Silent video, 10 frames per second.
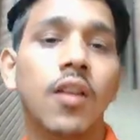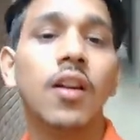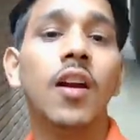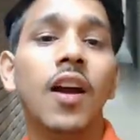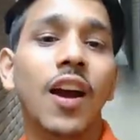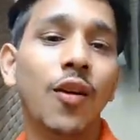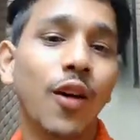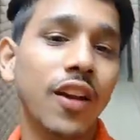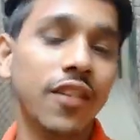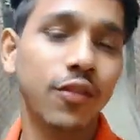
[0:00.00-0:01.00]
हेलो
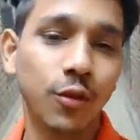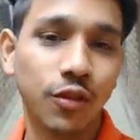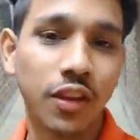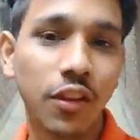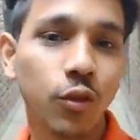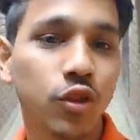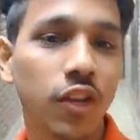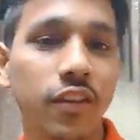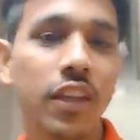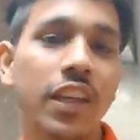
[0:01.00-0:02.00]
गाइस तो सीन्स कुछ ऐसे
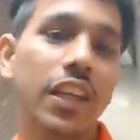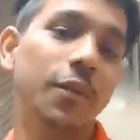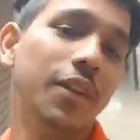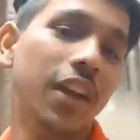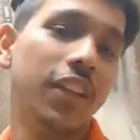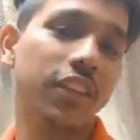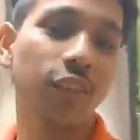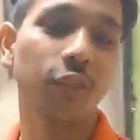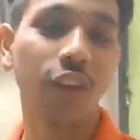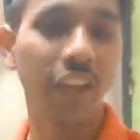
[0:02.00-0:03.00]
हैं कि अभी रात के हो
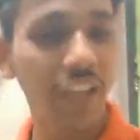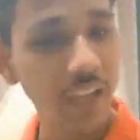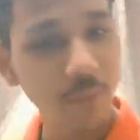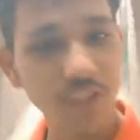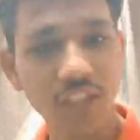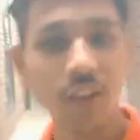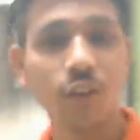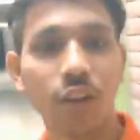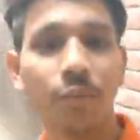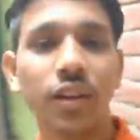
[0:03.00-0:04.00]
रहे हैं एक बजे और
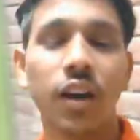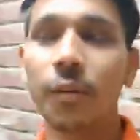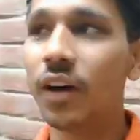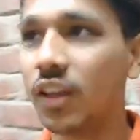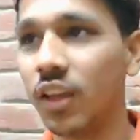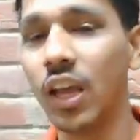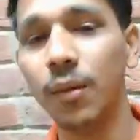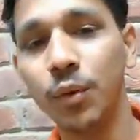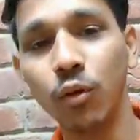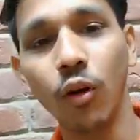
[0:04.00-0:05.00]
अभी हमारे एल
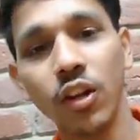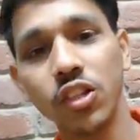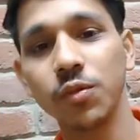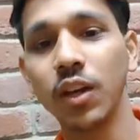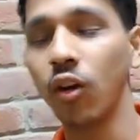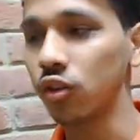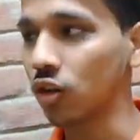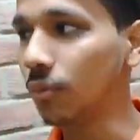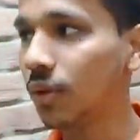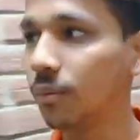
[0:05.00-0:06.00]
कॉलेज में हॉस्टल
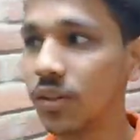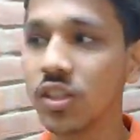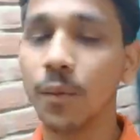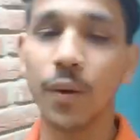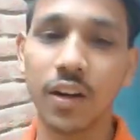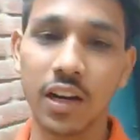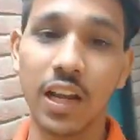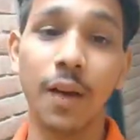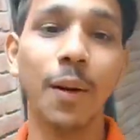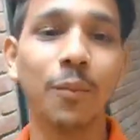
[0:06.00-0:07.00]
में बच्चे पढ़ रहे हैं हम
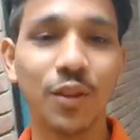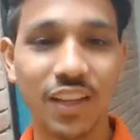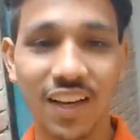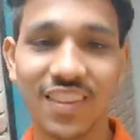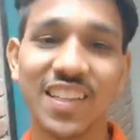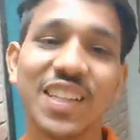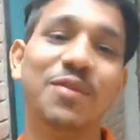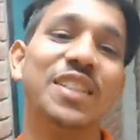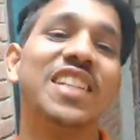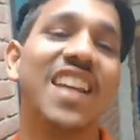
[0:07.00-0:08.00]
आपको दिखाते हैं कि
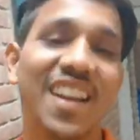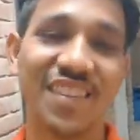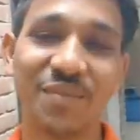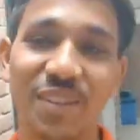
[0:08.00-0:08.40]
बच्चे कैसे पढ़ते